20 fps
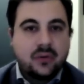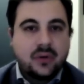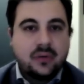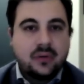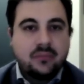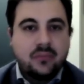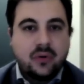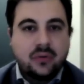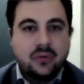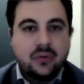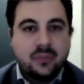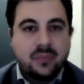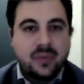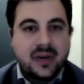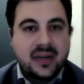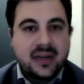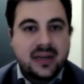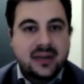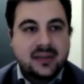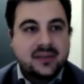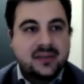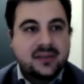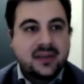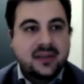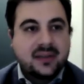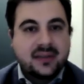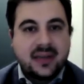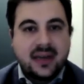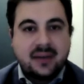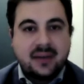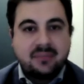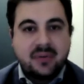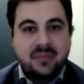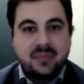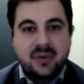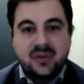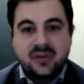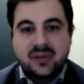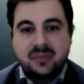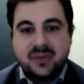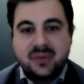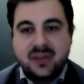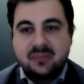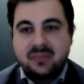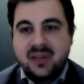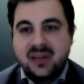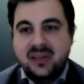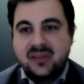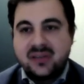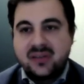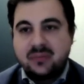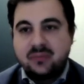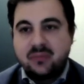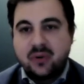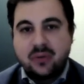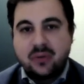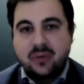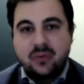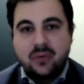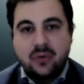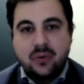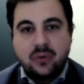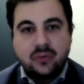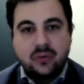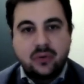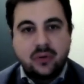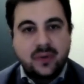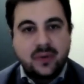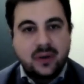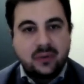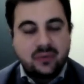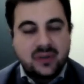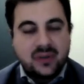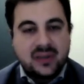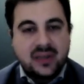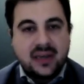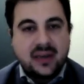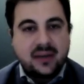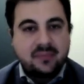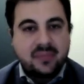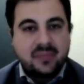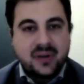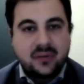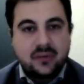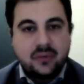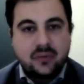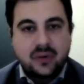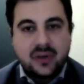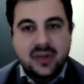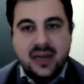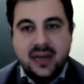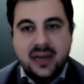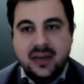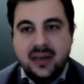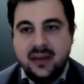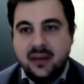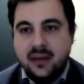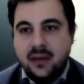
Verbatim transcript: nel mondo, parlare di start-up, però sapete benissimo che un conto è avere un'idea imprenditoriale,